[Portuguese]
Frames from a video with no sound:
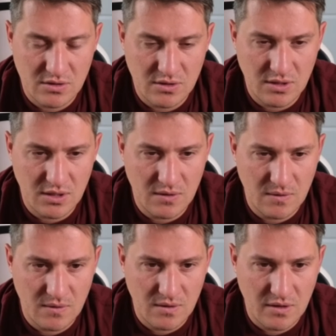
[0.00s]
Ó.
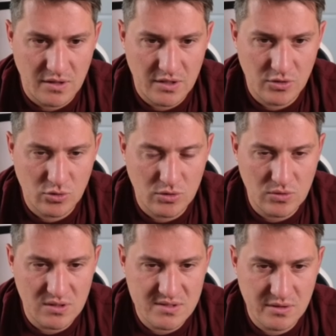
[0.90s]
E eu tô
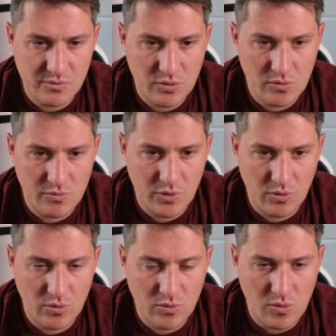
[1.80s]
atualizando meu,
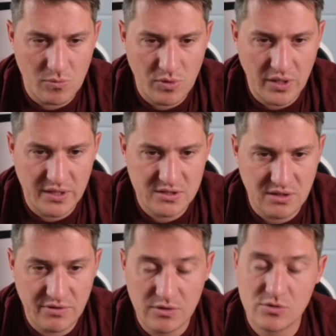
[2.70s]
meu componente, tá
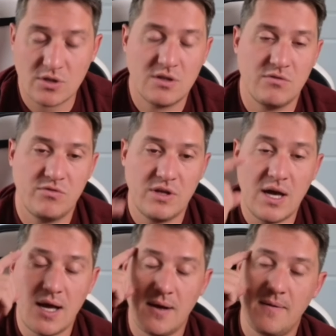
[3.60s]
vendo? Só que
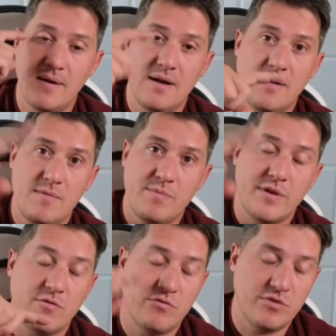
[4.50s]
via...
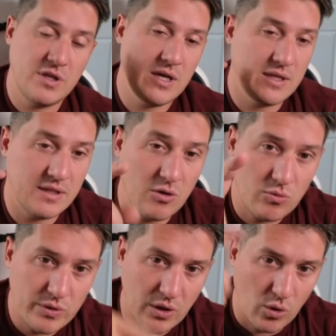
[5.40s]
Via... Não
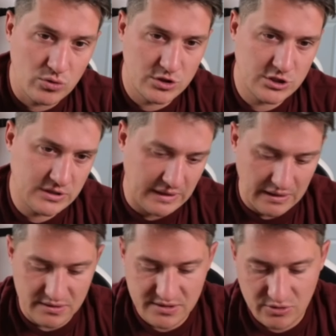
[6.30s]
reload de
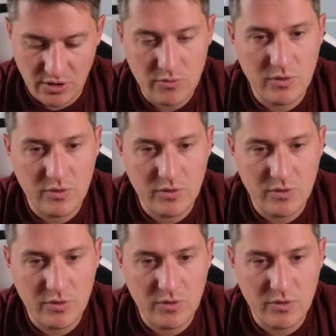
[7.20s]
tela. Se eu der um